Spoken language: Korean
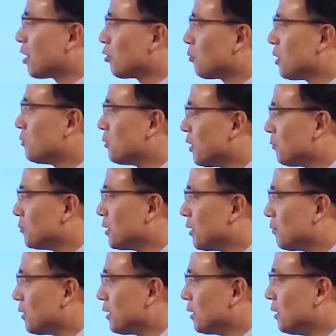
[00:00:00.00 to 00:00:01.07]
따로
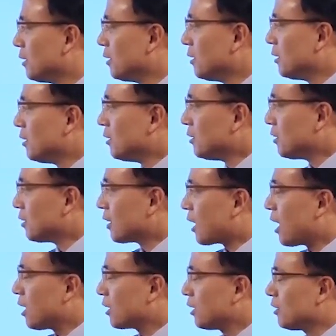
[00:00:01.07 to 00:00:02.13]
발표합니다만은 이거는
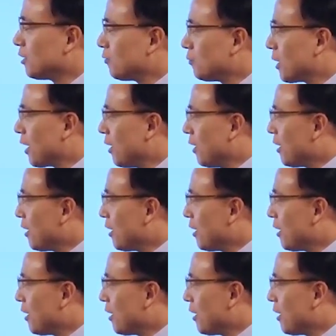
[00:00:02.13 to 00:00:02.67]
가계기업